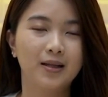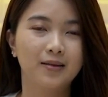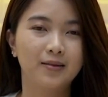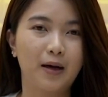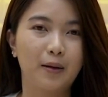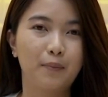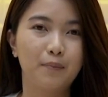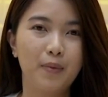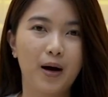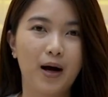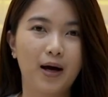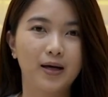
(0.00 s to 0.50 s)

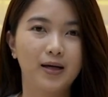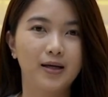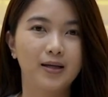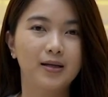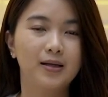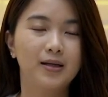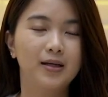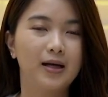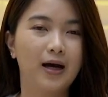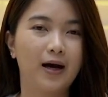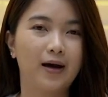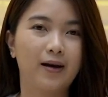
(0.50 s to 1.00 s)
tambahin
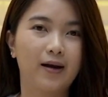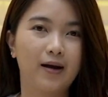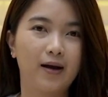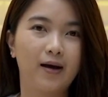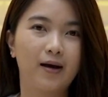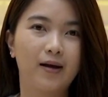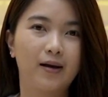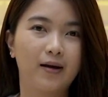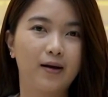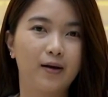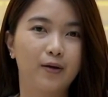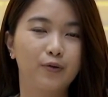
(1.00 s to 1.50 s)
di
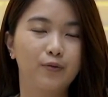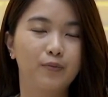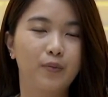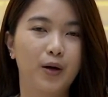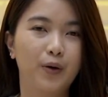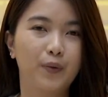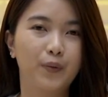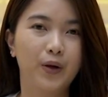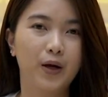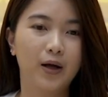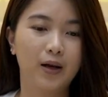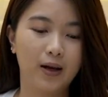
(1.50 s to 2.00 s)
area-area
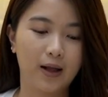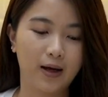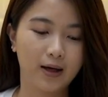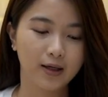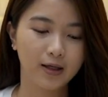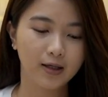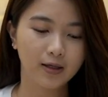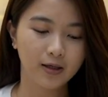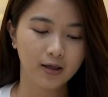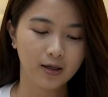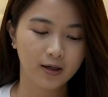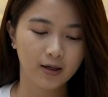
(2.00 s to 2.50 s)
rumahku yang
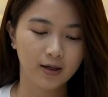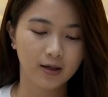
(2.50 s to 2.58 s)
lain,